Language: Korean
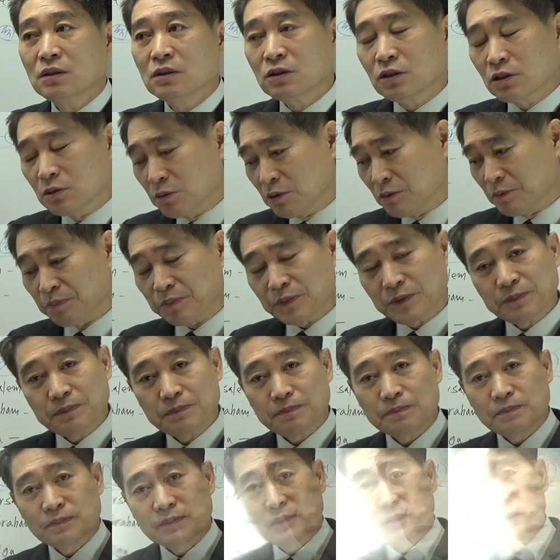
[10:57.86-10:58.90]
여러분
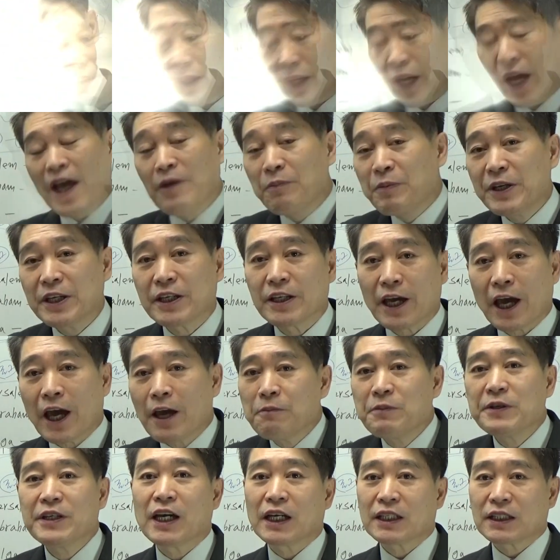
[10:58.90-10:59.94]
애비
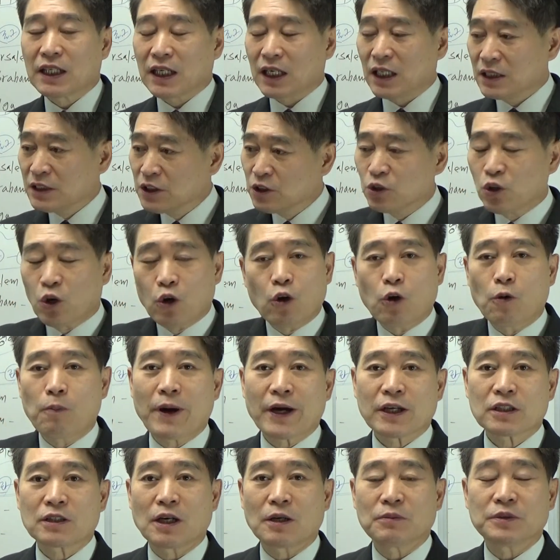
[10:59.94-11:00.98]
애비 하다가 영어
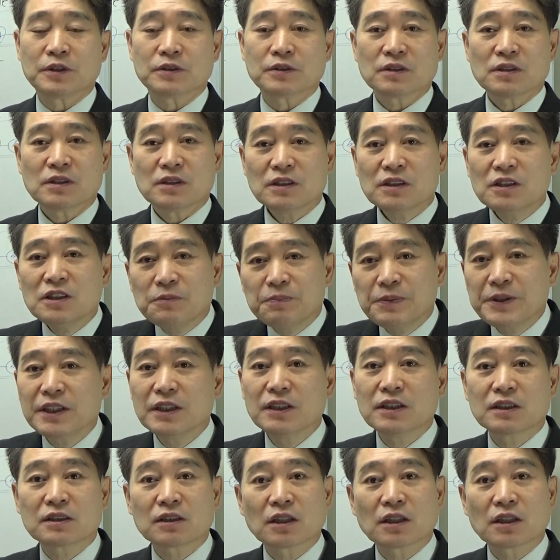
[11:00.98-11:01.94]
바로 하면 이비